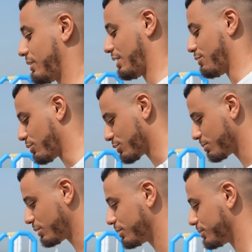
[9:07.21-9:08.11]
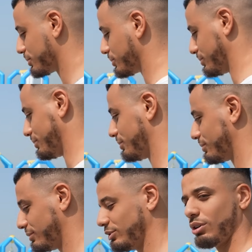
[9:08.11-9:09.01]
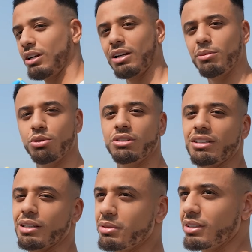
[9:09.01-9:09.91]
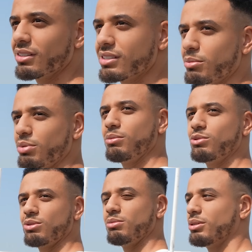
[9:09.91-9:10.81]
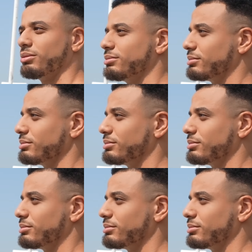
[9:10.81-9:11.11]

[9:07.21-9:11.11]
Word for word: Et franchement, euh, voilà la beauté d'habiter dans un pays musulman.